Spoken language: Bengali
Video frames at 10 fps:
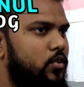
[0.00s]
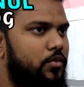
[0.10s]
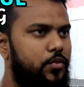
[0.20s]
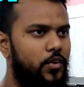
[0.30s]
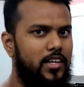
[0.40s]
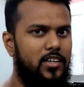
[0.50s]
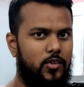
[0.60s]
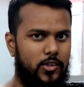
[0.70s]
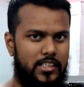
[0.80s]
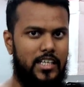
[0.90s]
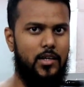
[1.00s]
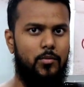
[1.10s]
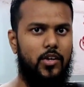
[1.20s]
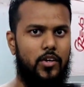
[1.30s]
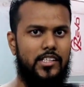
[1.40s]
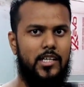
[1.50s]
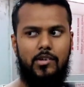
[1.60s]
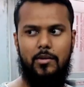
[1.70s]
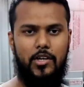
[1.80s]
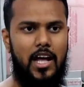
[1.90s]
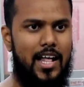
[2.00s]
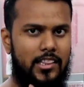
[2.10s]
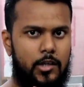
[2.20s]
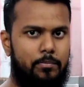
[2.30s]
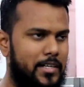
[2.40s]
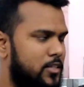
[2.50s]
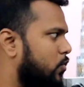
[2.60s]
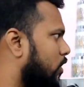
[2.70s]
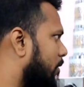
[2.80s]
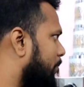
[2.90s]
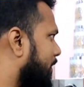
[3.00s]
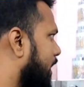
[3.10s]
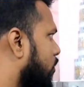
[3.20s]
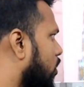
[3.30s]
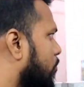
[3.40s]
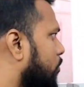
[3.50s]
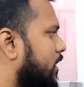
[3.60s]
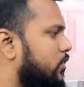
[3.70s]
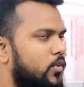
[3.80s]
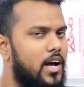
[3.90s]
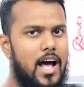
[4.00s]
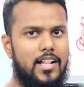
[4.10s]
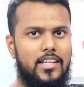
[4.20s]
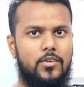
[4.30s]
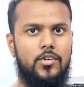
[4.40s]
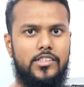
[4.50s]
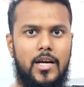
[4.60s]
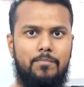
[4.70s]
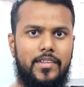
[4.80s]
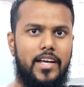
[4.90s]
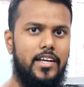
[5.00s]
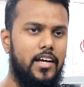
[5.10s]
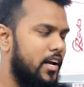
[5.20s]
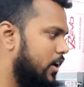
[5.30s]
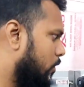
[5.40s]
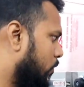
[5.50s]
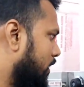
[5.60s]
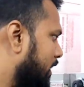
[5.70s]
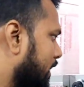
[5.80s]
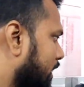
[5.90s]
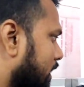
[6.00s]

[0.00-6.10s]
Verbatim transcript: অটো ফুললি অটো যেটাকে বলা হয় যেমন আমি এটা হাত দিয়ে প্রেস করলাম হ্যাঁ। এগুলোর মধ্যে কোনো হাতের কোনো চাপ নাই অনলি